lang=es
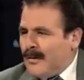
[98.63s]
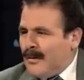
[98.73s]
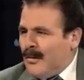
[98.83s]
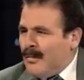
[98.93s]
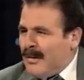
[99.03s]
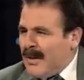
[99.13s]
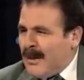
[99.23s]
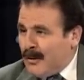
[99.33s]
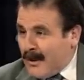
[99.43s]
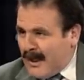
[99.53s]
un bebé
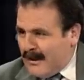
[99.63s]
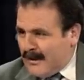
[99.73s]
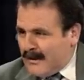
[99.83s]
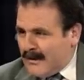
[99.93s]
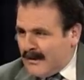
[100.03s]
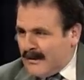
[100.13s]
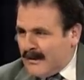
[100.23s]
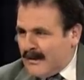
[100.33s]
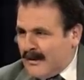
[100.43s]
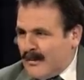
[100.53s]
llora,
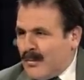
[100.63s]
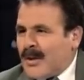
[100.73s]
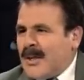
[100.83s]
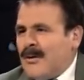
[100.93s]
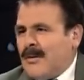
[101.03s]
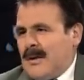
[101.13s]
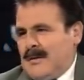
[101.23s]
¿por qué llora?